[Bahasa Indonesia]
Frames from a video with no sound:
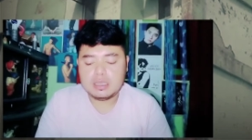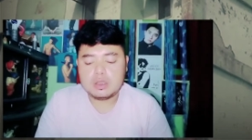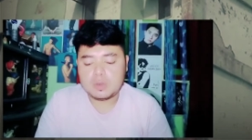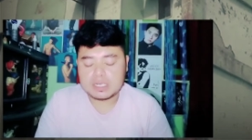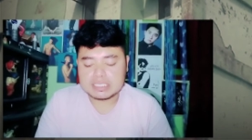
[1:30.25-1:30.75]

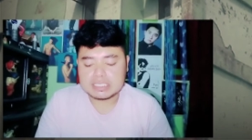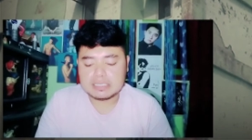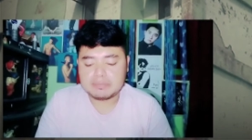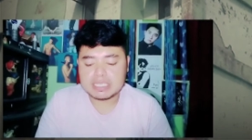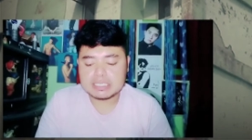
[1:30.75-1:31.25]
Warga
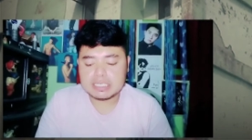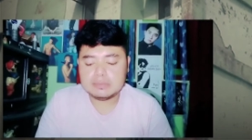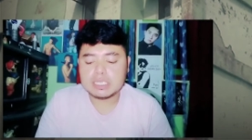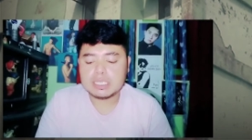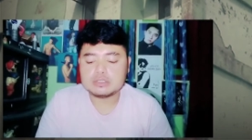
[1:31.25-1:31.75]
setempat sering
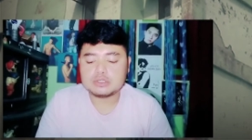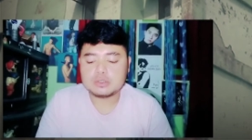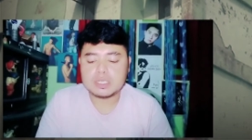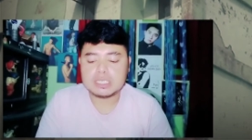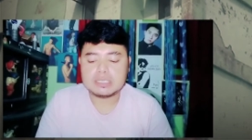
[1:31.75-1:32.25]
melihat
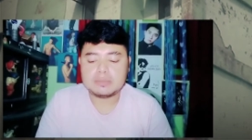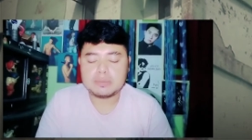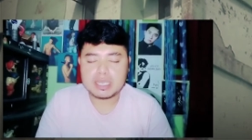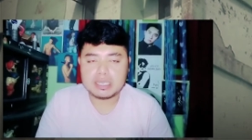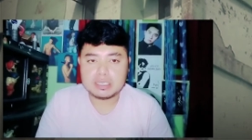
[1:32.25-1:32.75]
sosok wanita
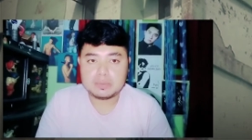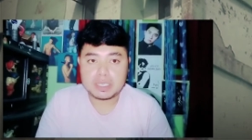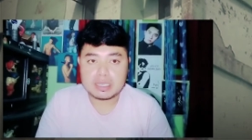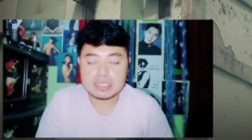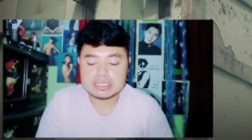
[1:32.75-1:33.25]
berpakaian
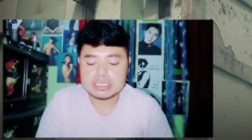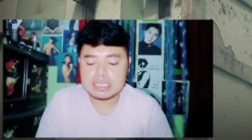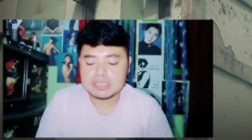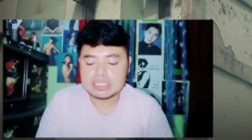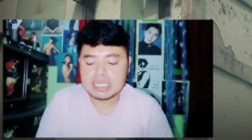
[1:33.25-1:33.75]
merah
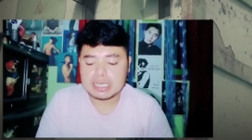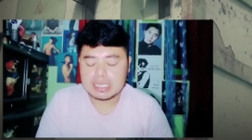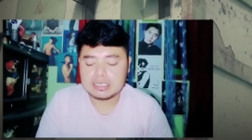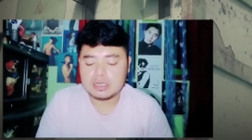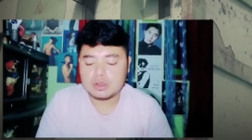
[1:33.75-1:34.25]
sedang
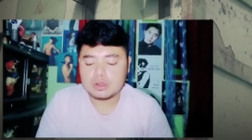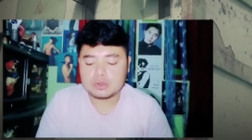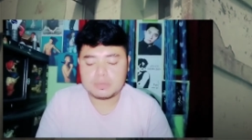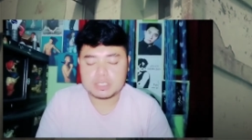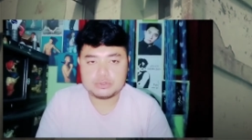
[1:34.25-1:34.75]
berjalan di lorong
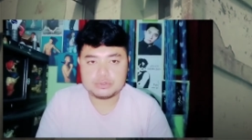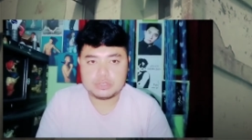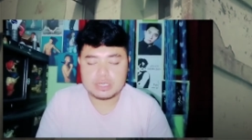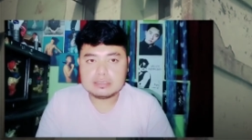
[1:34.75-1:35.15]
rumah susun.